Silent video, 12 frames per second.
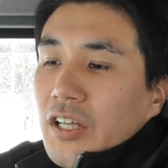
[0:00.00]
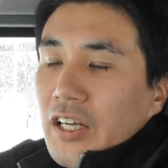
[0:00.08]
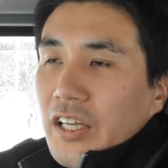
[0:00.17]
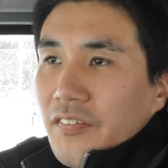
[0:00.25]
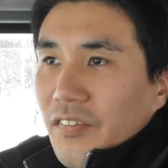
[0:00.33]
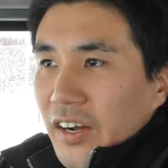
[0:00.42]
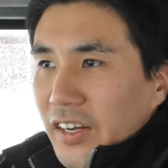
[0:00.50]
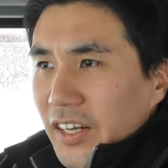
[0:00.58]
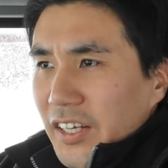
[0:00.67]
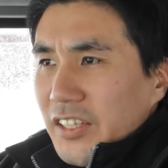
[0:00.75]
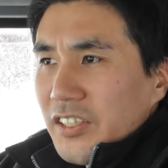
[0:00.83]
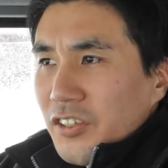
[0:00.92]
だけばっ
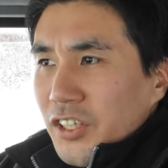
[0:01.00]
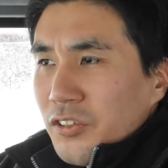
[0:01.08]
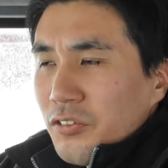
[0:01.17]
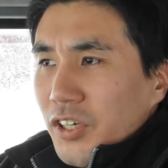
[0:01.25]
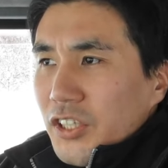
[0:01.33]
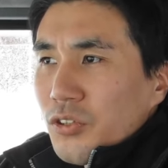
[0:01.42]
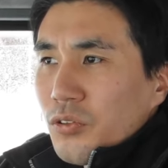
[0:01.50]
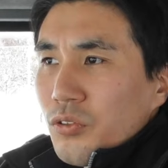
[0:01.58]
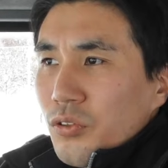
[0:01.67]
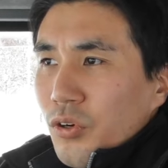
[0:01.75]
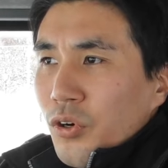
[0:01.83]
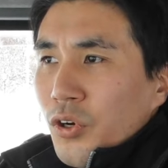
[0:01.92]
かり行くのがちょっ
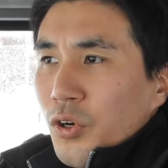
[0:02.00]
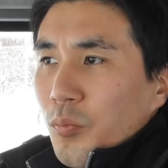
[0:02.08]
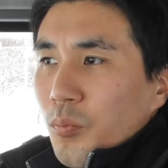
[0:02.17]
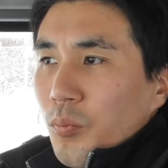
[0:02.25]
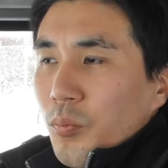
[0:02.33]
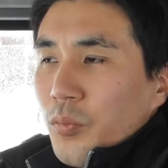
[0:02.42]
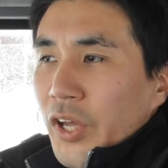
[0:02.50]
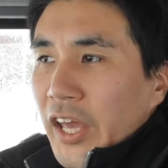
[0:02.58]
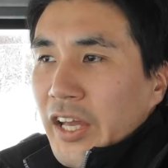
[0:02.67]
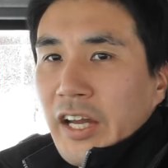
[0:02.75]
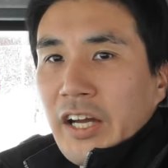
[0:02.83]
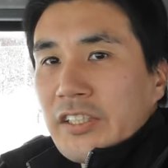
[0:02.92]
と
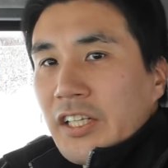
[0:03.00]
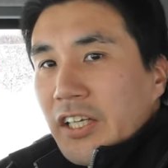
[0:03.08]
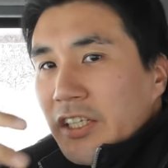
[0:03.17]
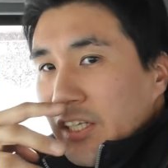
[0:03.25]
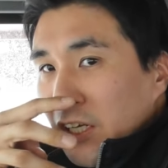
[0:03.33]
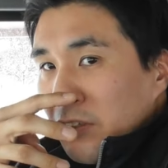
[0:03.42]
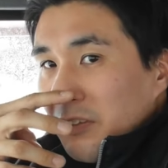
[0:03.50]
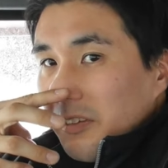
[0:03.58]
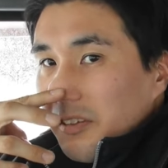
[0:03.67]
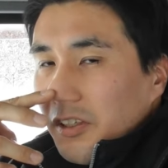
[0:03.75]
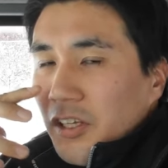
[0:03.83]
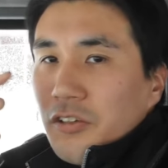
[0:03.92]
弊害が出てきたっ
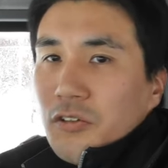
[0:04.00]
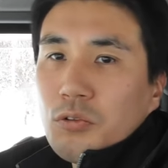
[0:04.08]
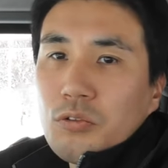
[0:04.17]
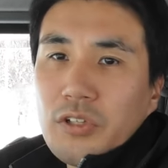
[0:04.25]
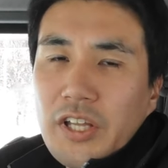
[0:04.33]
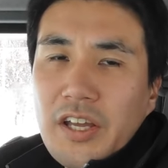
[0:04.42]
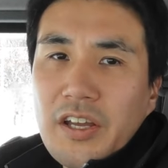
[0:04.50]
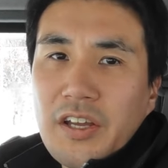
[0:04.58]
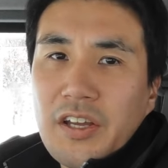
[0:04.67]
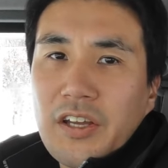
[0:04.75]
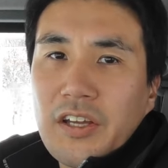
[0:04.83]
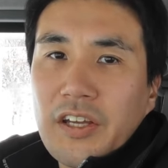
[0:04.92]
ていうことで、
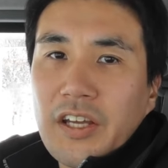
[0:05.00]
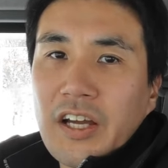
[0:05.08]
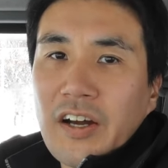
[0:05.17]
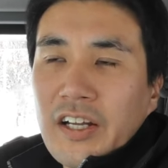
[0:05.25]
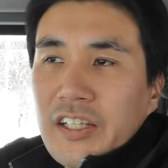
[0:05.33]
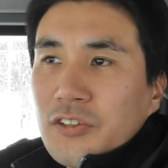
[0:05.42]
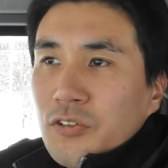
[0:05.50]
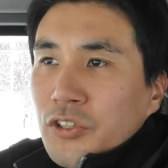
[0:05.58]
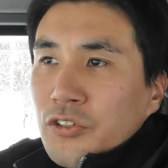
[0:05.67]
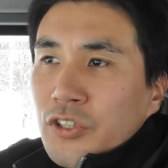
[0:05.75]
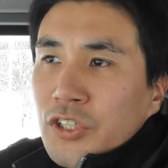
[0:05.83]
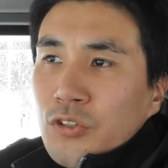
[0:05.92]
えやはりその
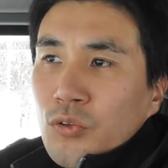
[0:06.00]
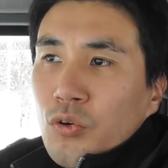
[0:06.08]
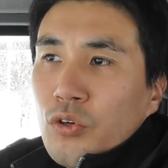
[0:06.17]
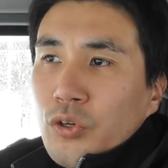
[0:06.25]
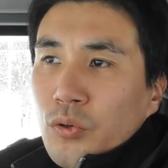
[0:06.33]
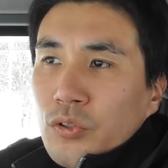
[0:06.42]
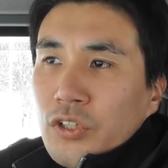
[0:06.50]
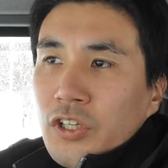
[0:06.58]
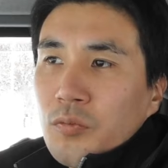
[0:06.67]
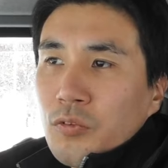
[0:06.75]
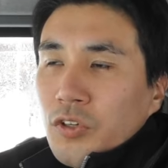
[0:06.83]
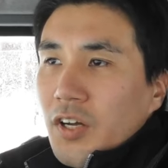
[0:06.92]
有機農業って
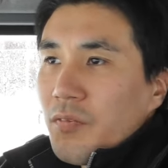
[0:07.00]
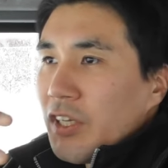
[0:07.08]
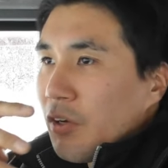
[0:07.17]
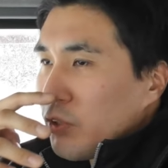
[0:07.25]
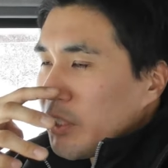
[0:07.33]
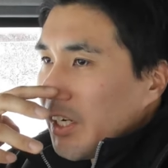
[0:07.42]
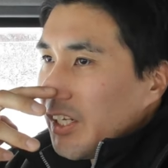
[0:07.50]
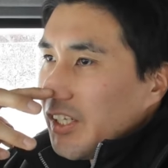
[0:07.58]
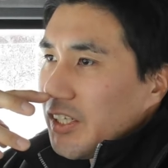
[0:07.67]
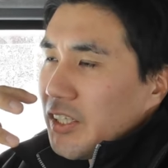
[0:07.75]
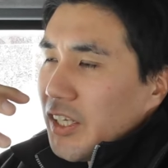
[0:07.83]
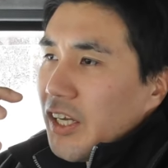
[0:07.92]
いうものが見直され
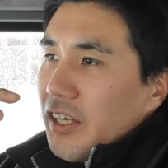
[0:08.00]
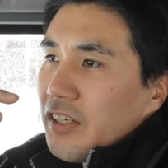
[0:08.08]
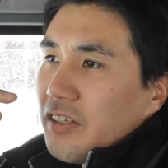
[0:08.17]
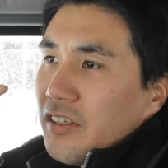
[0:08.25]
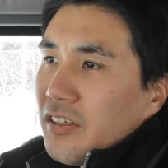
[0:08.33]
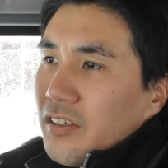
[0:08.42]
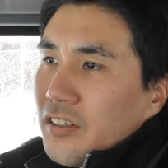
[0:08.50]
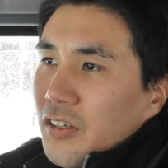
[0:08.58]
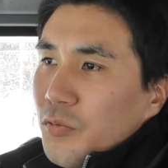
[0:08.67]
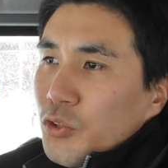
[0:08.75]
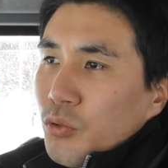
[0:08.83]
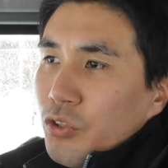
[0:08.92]
てきて、
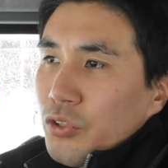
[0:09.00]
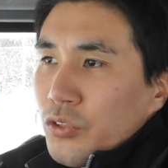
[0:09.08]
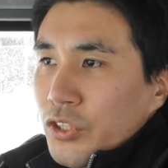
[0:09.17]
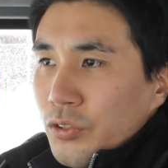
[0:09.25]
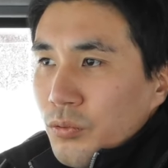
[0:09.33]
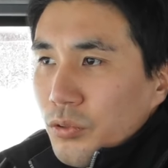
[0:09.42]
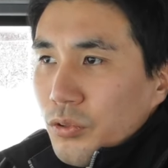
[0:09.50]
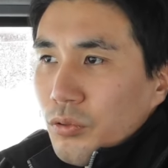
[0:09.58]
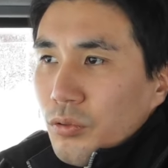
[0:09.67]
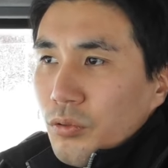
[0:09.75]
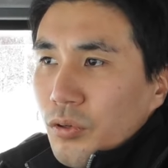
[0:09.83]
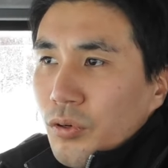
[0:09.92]
でもその有機農
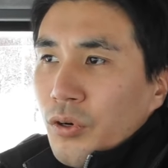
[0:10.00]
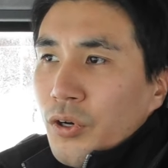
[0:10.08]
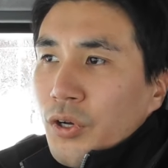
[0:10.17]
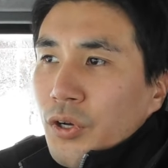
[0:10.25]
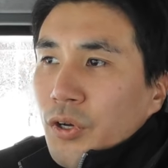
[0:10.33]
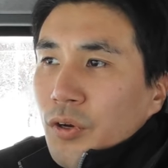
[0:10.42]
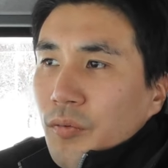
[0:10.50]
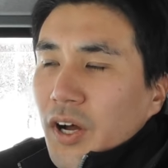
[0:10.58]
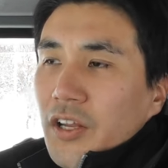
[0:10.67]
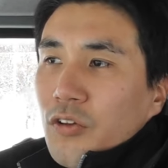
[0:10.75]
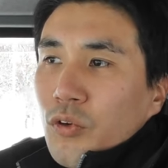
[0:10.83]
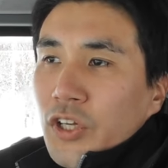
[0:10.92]
業を、
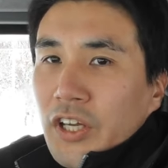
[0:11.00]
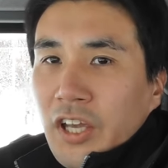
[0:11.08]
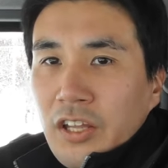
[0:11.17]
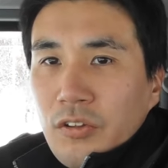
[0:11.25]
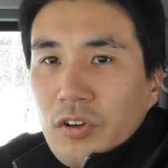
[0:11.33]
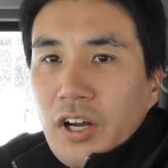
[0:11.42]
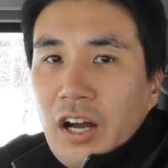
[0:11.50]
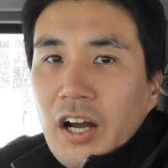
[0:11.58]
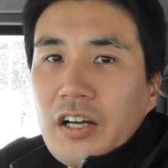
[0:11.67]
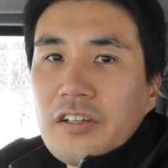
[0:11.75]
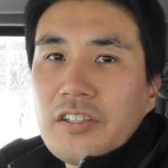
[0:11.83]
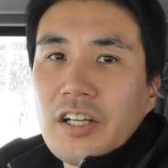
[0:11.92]
は乃木編の科
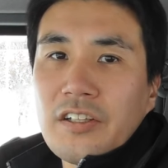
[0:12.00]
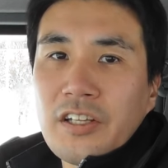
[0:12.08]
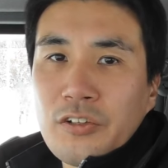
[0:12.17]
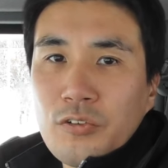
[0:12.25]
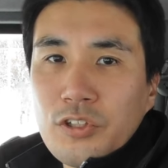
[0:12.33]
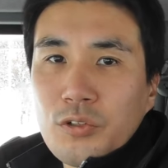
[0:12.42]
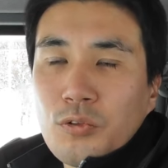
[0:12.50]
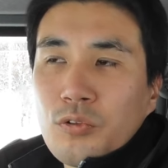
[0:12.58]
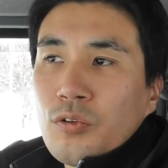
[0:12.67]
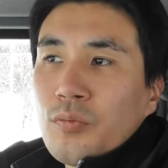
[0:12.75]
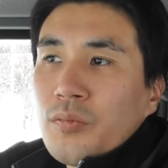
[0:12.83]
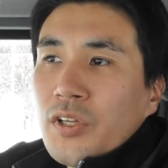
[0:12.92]
学なんだよってこ
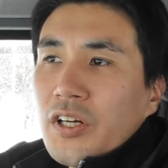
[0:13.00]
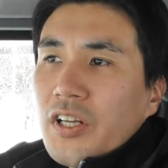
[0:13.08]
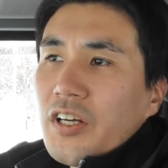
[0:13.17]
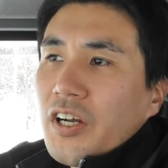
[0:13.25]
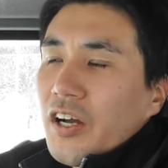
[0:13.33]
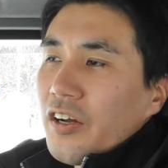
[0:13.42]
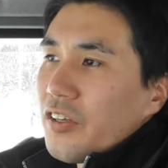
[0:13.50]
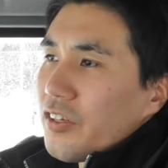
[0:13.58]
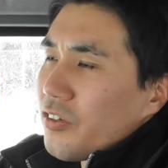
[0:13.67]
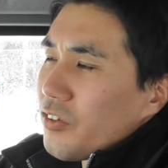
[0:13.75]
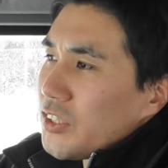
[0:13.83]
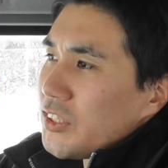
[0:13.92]
と。だからか、
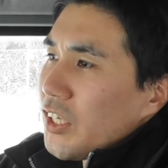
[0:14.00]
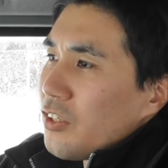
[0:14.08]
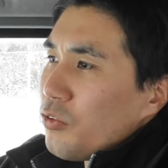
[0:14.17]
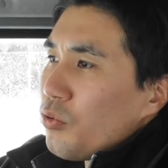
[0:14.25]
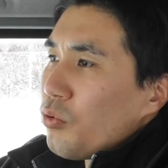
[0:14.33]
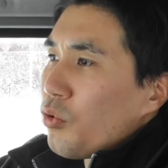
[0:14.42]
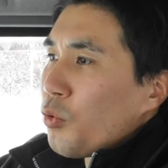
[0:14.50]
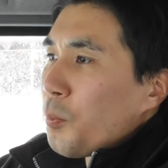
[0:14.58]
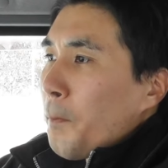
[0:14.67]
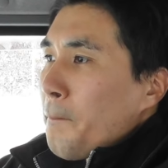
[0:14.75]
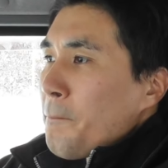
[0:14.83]
自然農法